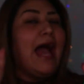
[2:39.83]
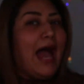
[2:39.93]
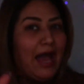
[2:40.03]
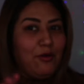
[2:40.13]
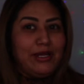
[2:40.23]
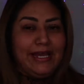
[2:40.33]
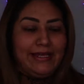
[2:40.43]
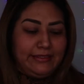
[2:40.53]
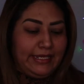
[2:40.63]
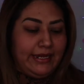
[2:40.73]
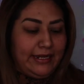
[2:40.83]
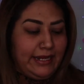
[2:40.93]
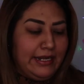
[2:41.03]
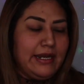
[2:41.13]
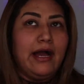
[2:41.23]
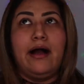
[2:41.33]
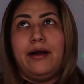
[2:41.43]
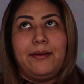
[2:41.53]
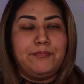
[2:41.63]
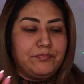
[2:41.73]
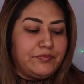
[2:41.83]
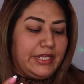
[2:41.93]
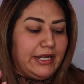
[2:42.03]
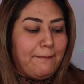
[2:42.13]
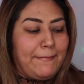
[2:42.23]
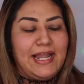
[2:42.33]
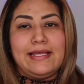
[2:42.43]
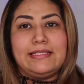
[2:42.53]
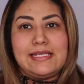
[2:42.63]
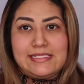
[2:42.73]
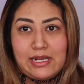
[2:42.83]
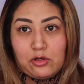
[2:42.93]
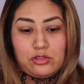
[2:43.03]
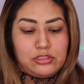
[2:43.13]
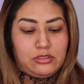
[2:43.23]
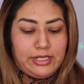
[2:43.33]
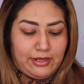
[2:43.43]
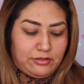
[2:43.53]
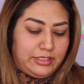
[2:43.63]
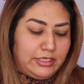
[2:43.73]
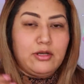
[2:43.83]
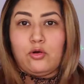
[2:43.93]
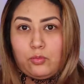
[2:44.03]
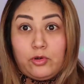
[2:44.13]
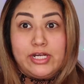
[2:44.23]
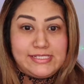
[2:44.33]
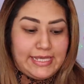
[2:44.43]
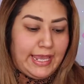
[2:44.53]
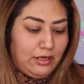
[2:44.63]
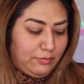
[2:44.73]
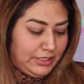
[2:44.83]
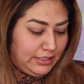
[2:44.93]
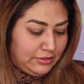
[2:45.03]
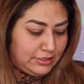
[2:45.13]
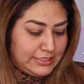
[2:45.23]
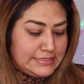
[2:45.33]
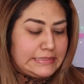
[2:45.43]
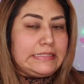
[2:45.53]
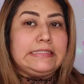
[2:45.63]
Aunque tienen, tienen paletas de rostro que contienen rubores e iluminadores.